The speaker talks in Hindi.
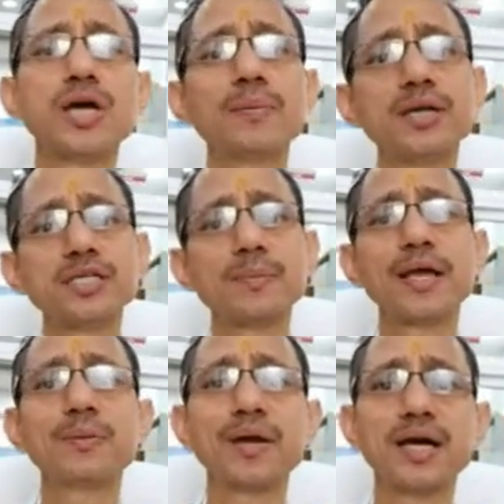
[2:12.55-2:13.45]
छह महीने से
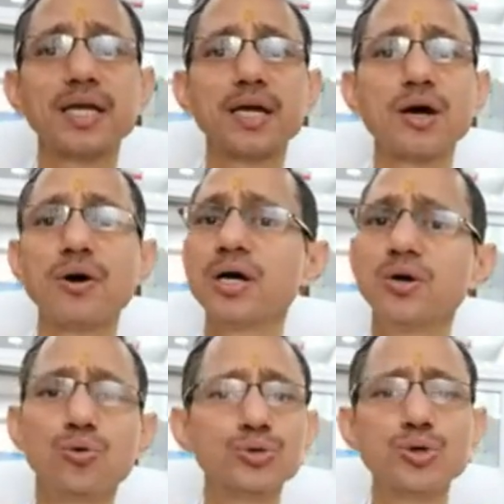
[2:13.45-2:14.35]
पहले बना के रखा हुआ
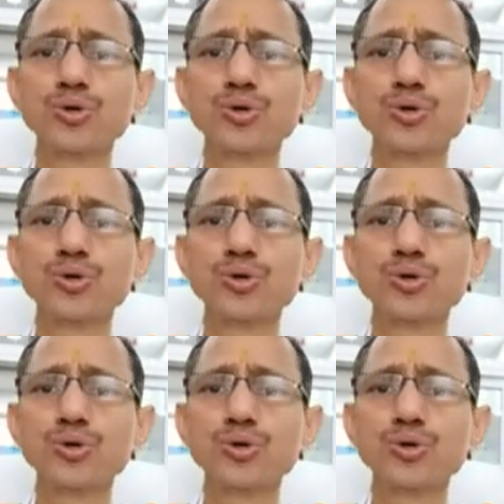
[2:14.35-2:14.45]
है